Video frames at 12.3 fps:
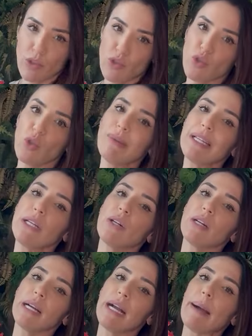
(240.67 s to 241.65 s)
te
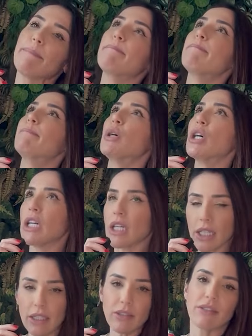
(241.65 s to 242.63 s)
humilhou,
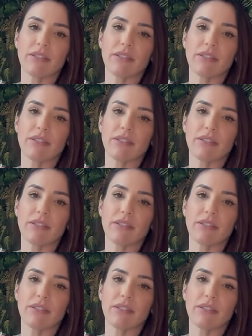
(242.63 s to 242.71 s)
acabou com